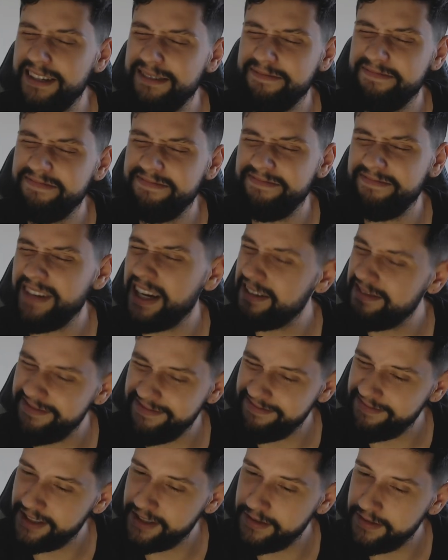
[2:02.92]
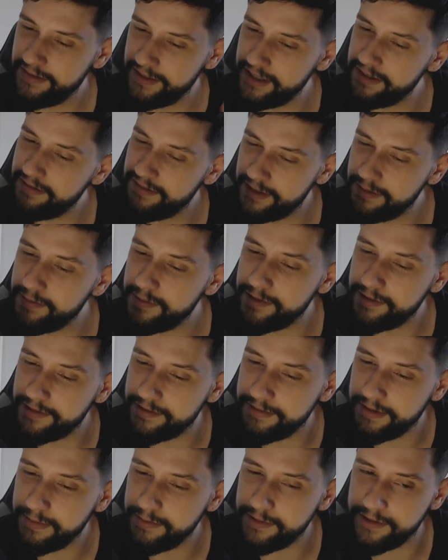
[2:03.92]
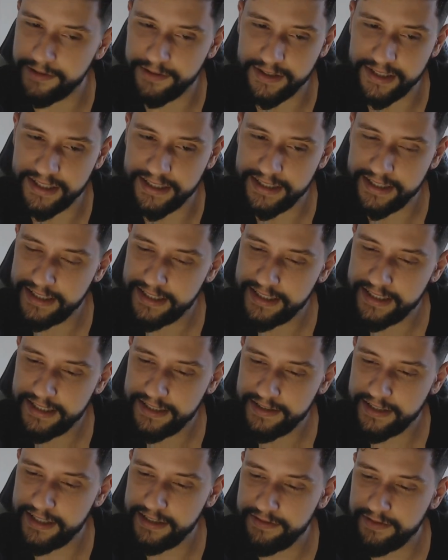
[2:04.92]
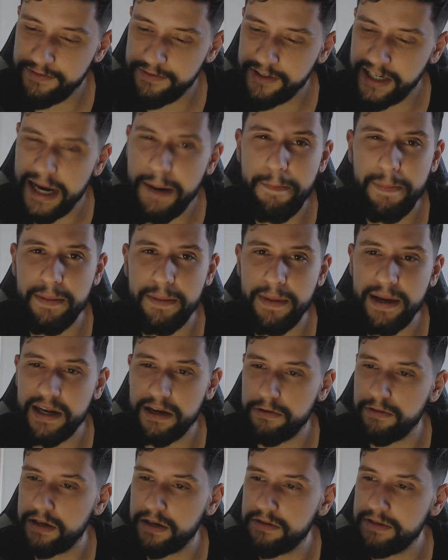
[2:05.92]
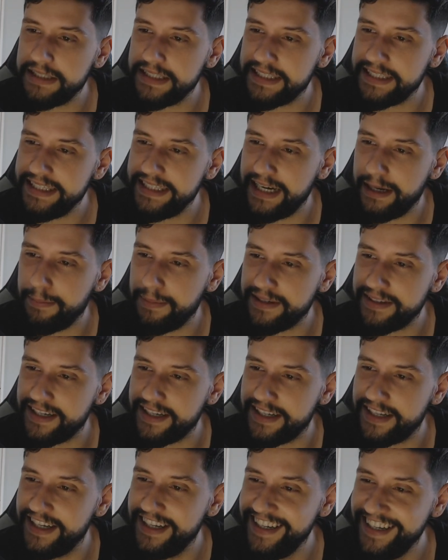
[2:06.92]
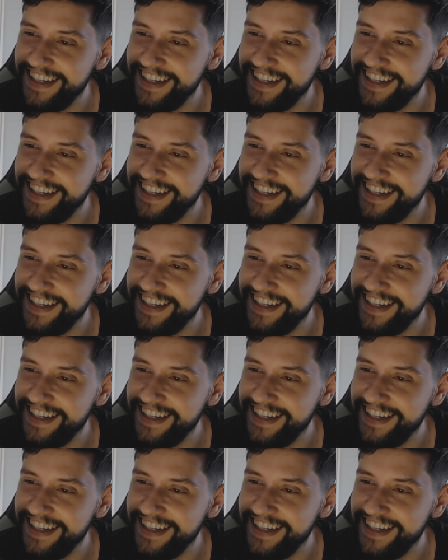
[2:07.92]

assim: ah, né, vamos, vamos, né, vamos ficar em primeiro alguma coisa aqui, rapaziada.